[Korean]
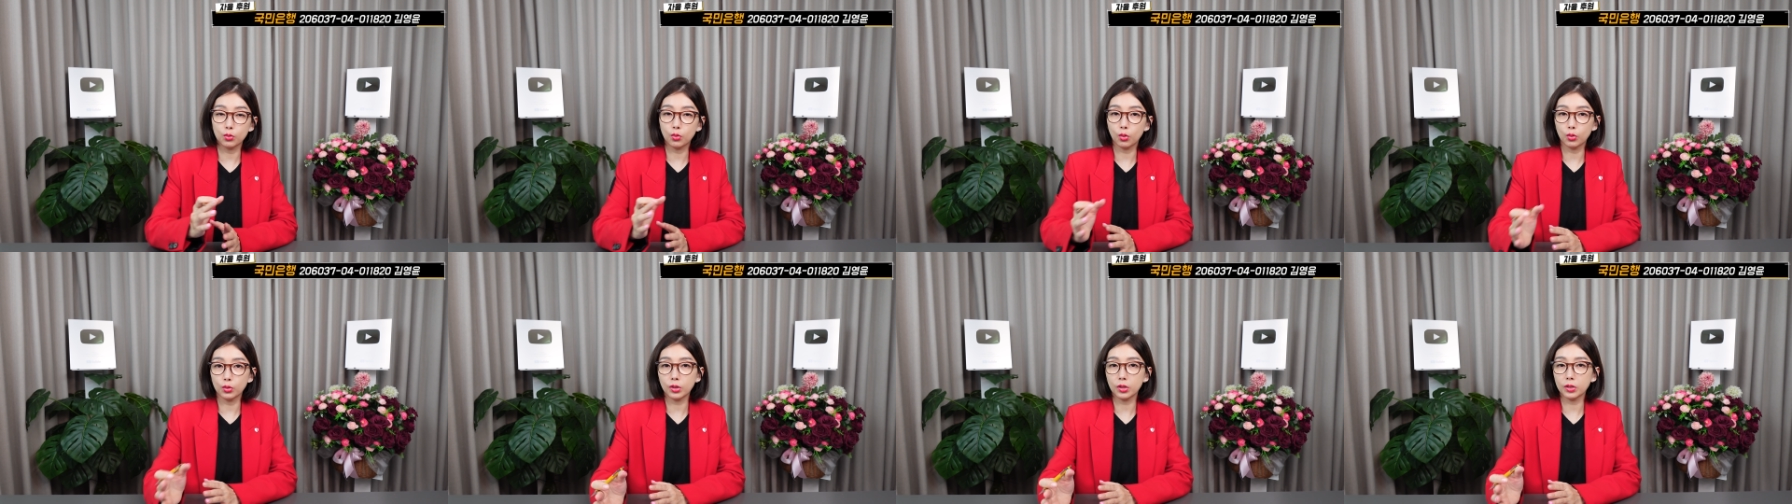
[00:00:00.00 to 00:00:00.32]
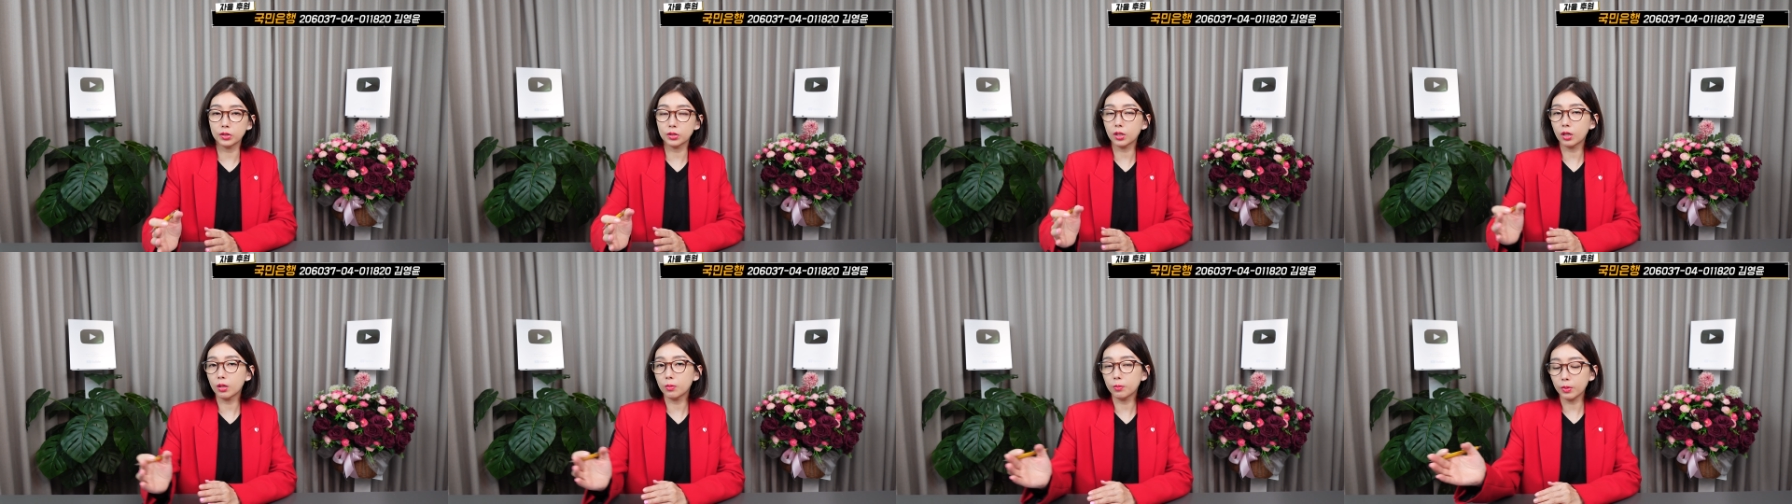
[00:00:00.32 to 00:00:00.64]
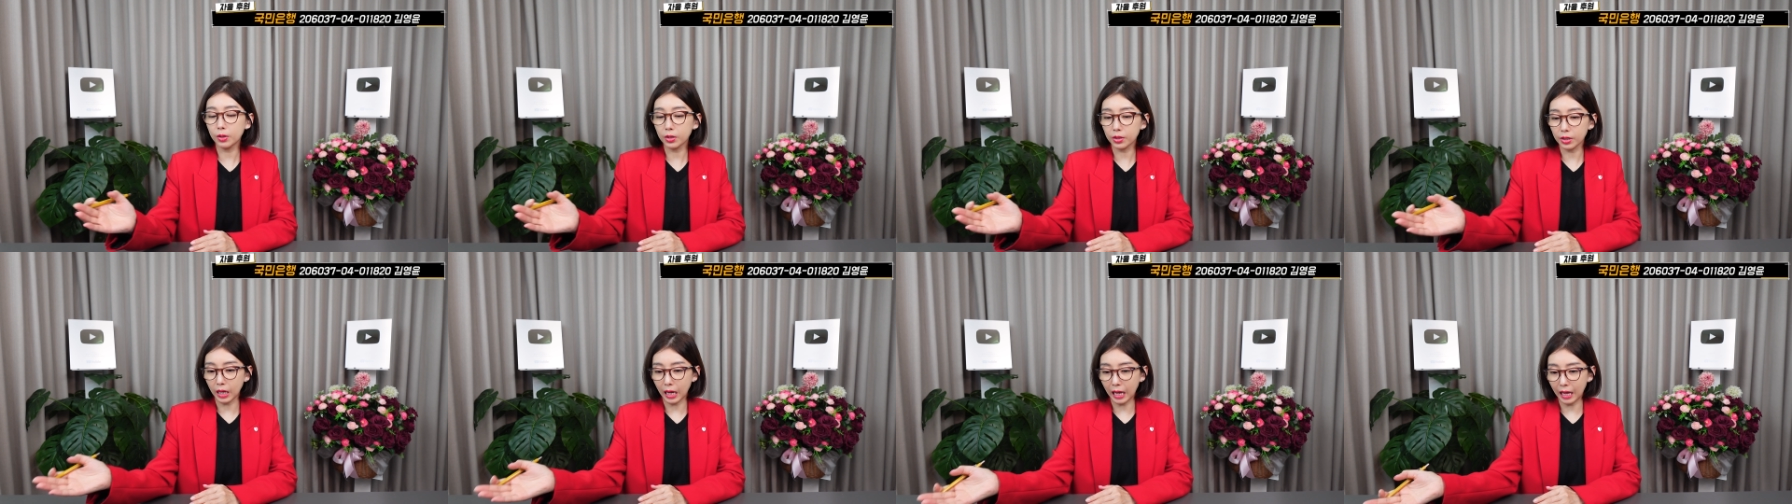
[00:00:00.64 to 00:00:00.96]
도저히
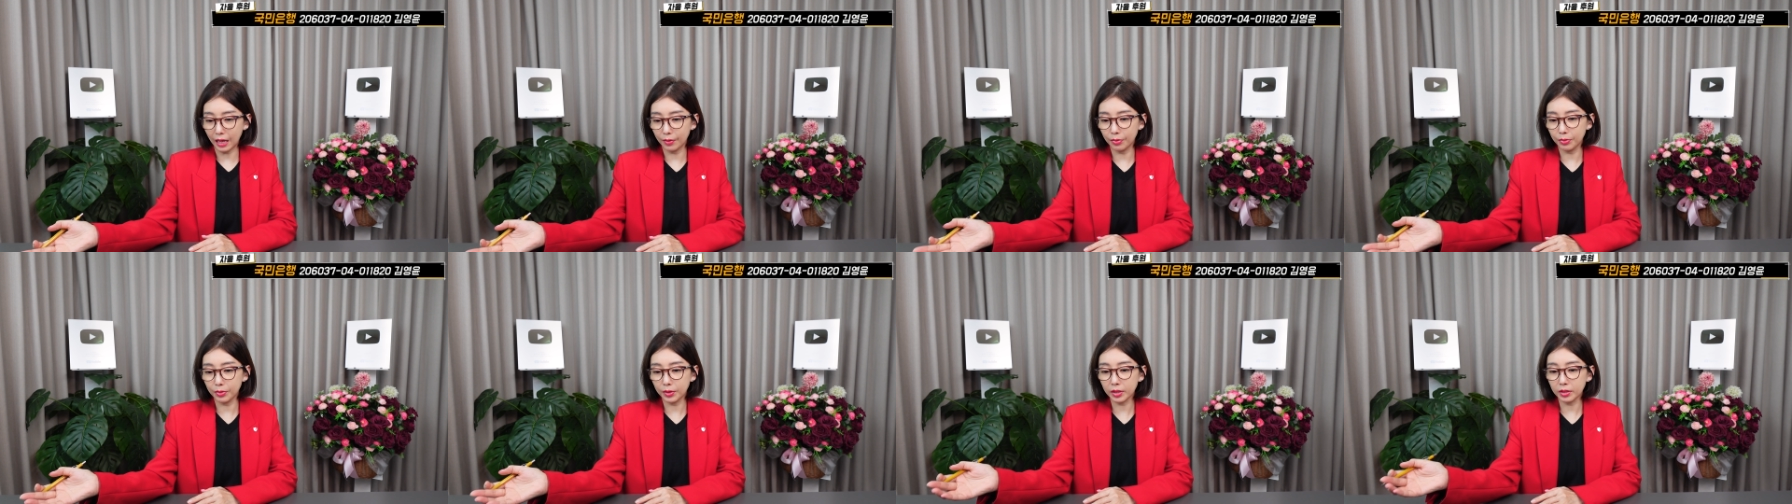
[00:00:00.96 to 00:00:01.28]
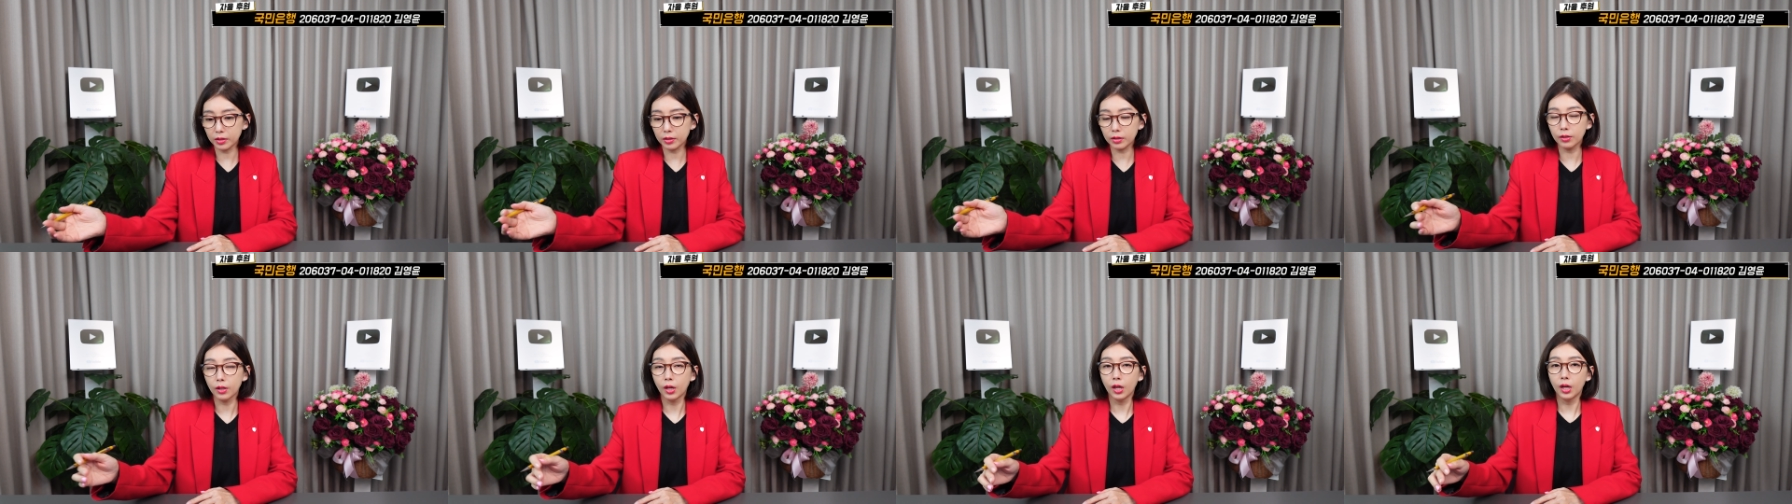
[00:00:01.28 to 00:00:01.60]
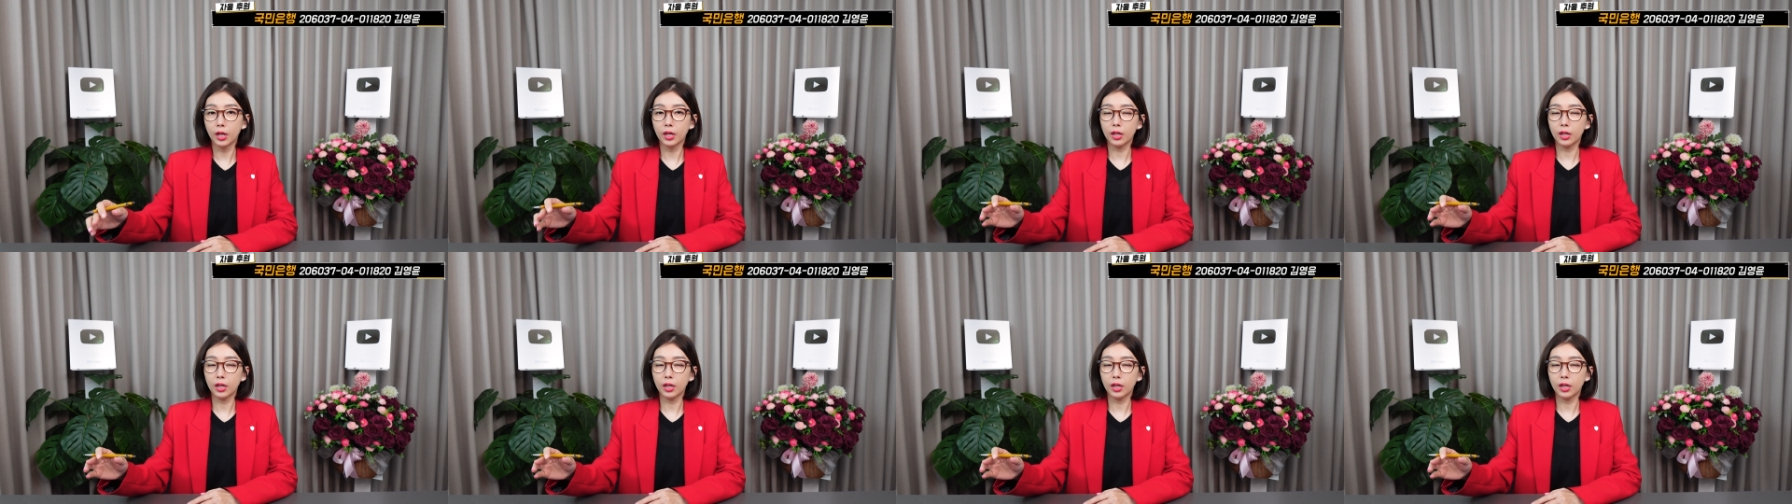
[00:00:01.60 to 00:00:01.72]
설명이 안 되는